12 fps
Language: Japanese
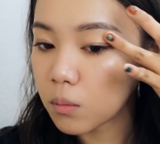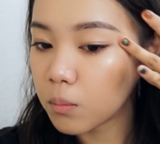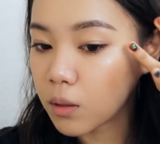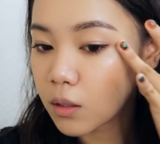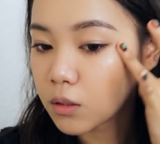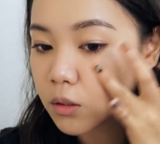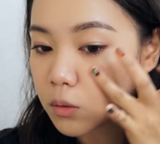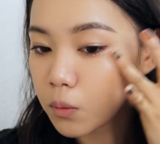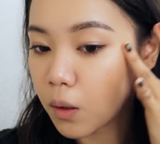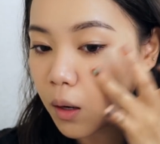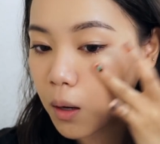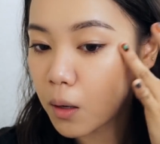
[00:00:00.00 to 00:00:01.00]
まず
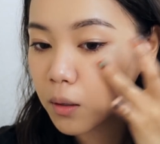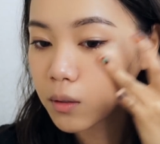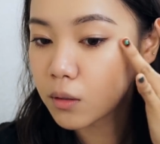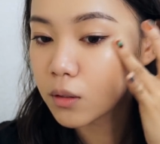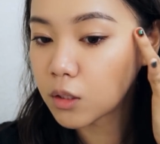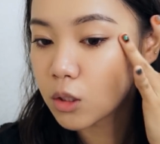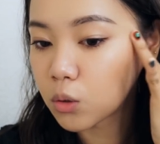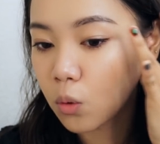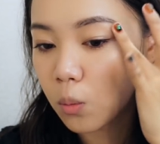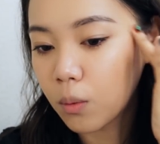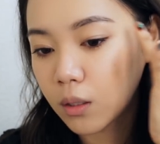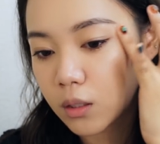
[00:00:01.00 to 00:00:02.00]
は仕
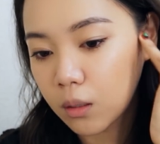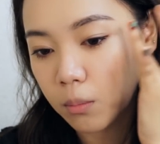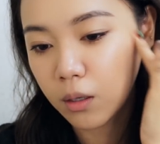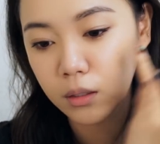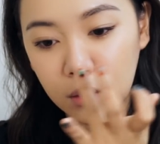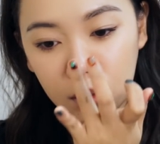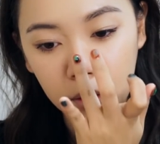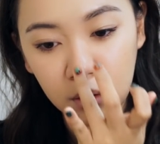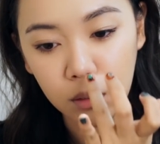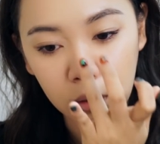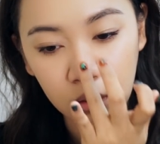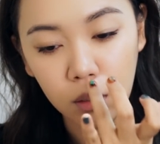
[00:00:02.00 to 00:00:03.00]
込ませます
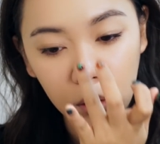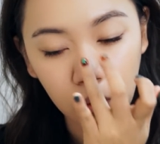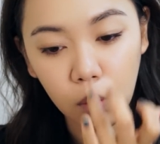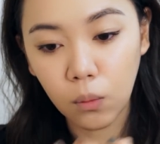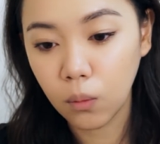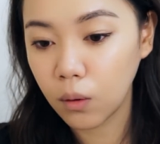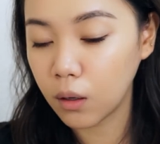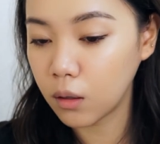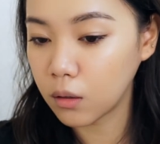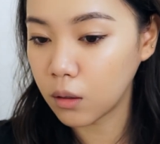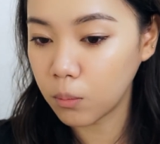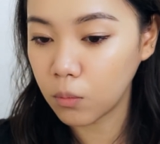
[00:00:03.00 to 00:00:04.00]
お花
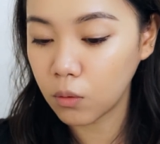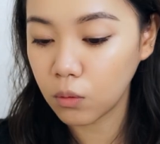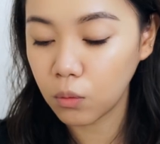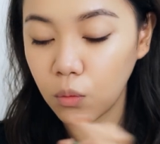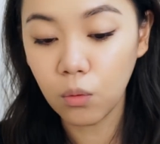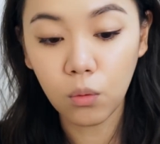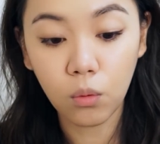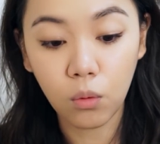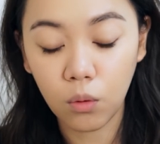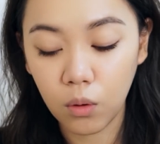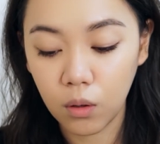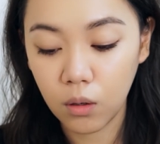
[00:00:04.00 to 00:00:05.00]
もおお
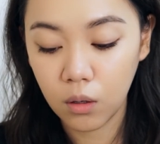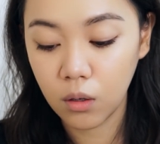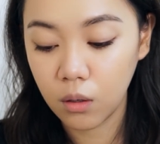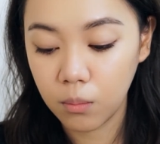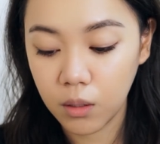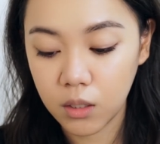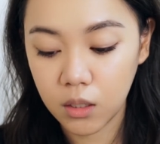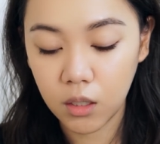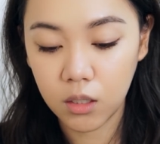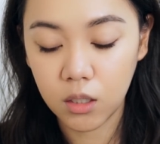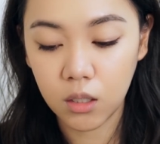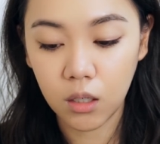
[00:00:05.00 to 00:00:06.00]
間
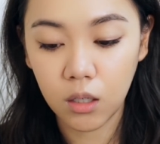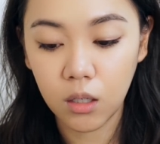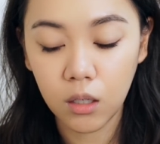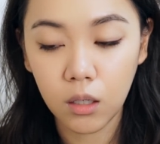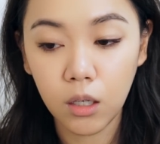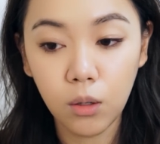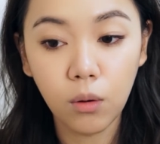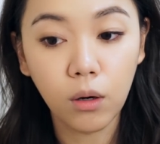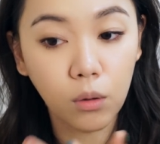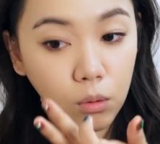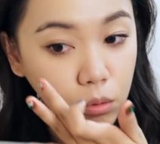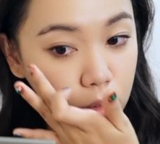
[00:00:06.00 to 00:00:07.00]
違えちゃった色あ
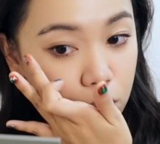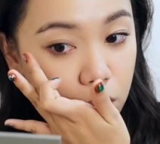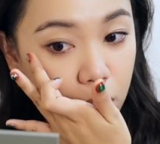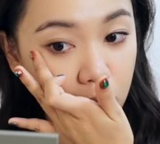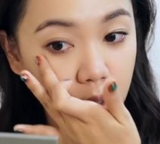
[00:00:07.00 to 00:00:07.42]
る方落ちた